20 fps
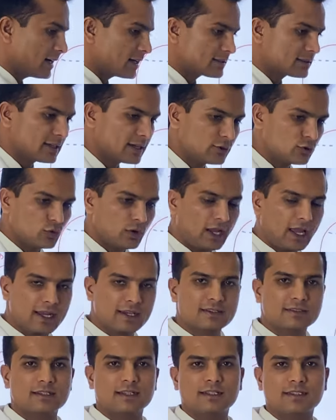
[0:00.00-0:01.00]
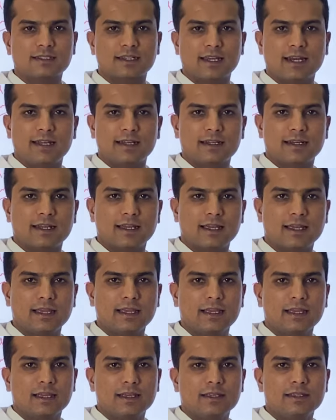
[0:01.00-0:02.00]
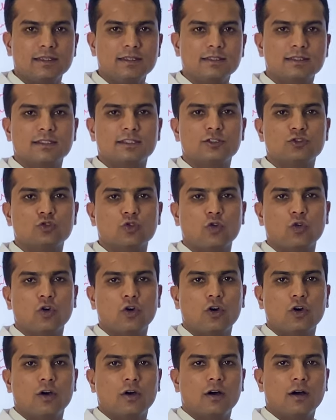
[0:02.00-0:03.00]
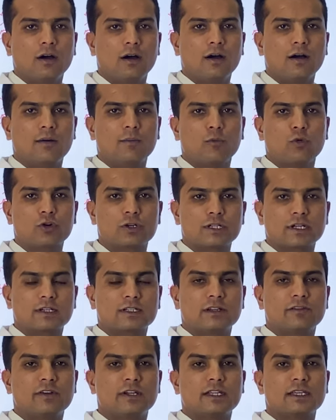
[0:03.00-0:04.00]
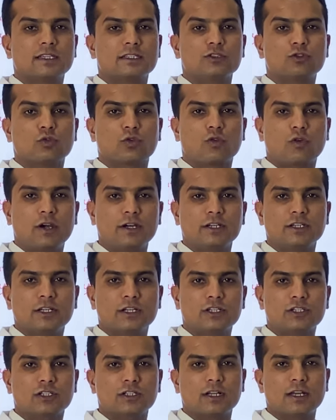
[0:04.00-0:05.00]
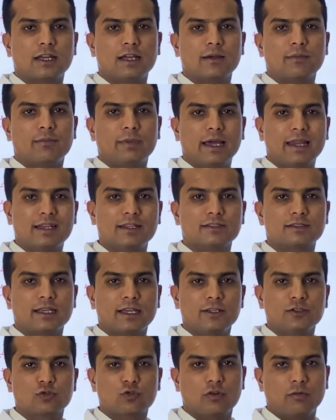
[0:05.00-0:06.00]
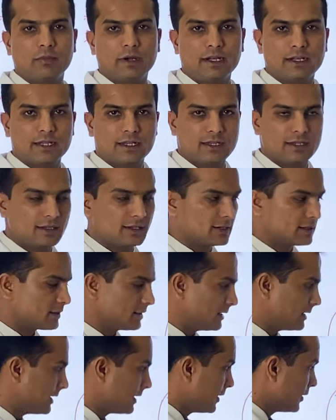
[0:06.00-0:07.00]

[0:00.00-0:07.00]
करता है जो एक्जिल स्केल्टन है इसकी जो मोटर एक्टिविटी की जो कोऑर्डिनेशन है बैलेंस है इसको मेंटेन करता है